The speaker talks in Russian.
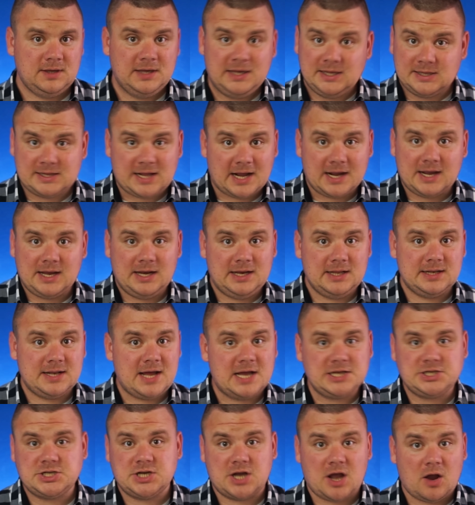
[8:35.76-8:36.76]
И так или
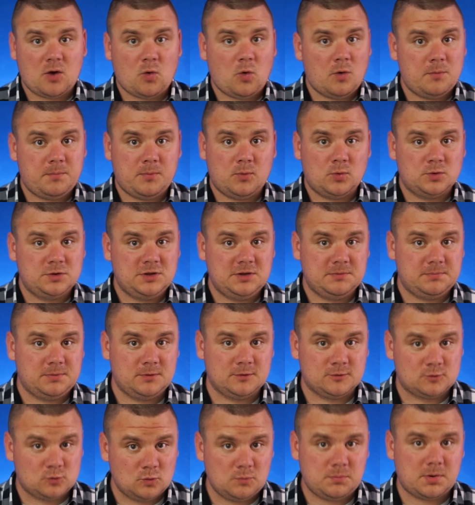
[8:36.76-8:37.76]
иначе, какой бы он ни
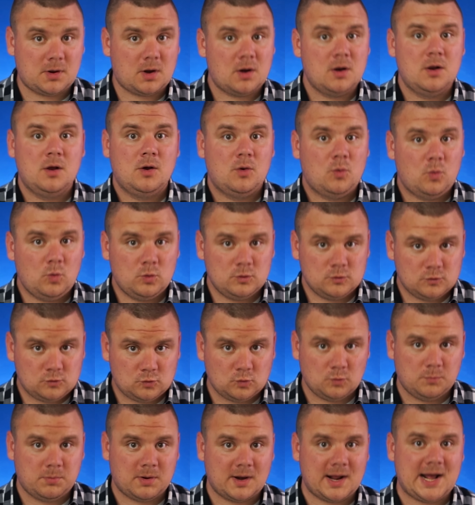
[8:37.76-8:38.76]
был зубр, он
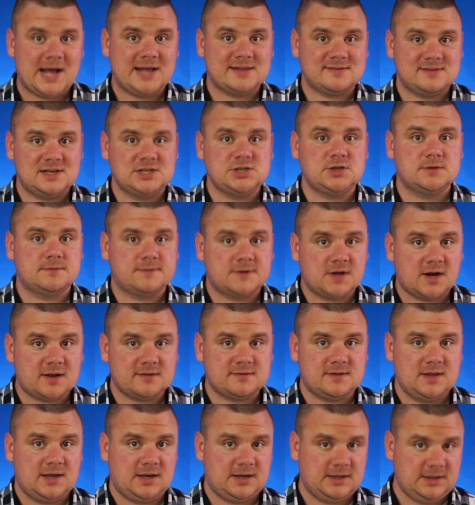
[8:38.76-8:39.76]
зубр, а значит в
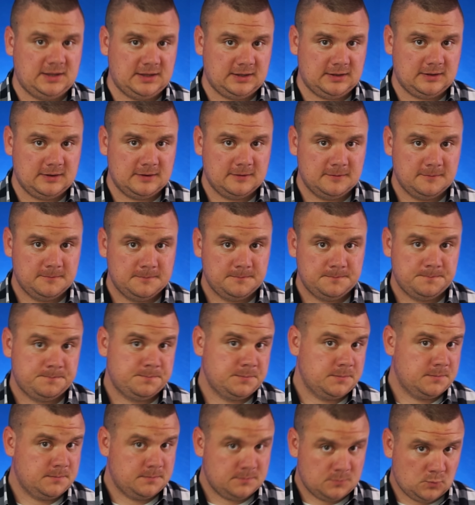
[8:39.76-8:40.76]
Красной книге.
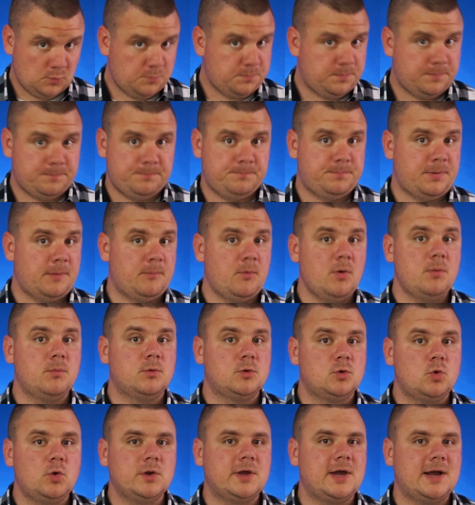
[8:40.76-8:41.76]
Ну,
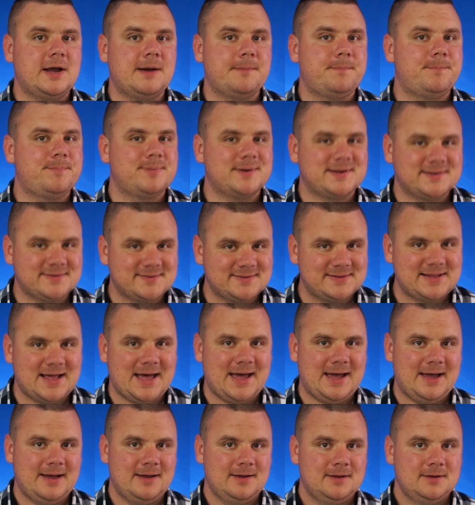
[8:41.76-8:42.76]
по-моему, логика
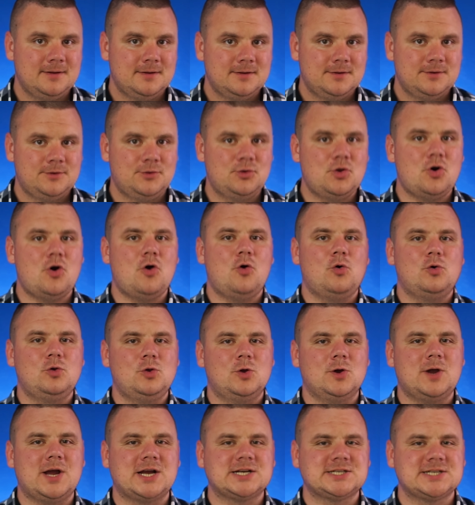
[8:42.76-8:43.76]
простая. Но у
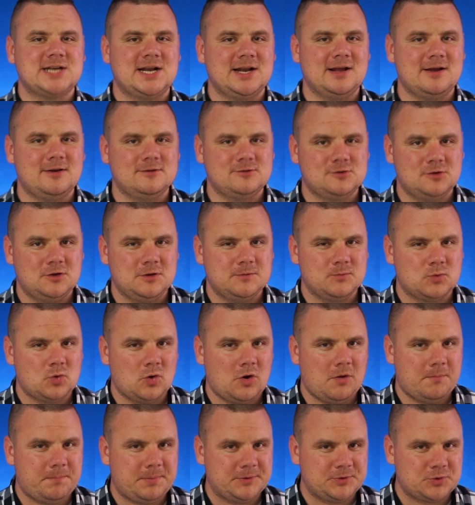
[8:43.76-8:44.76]
Лукашенко все
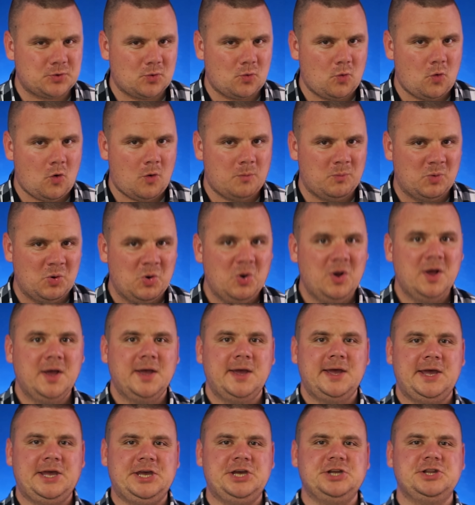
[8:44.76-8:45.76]
немного по-другому.
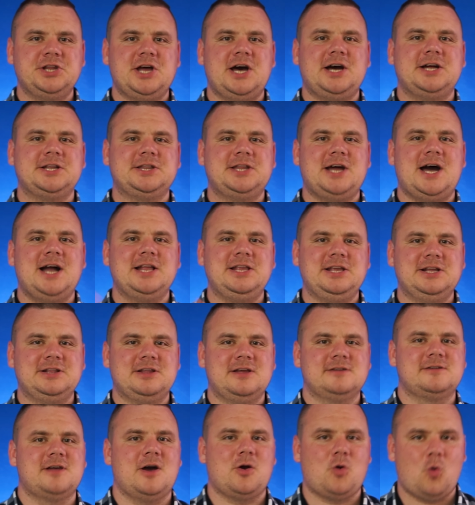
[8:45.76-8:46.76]
Иногда не
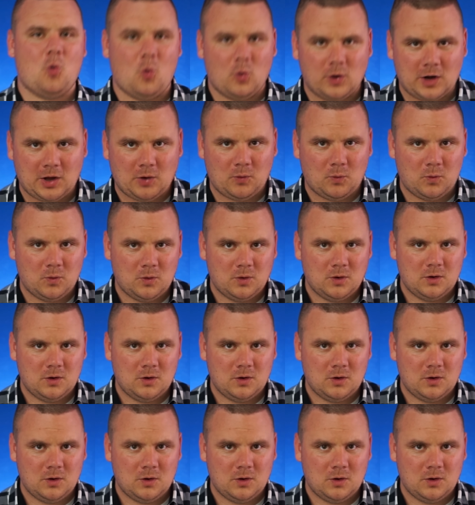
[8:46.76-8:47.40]
до законов.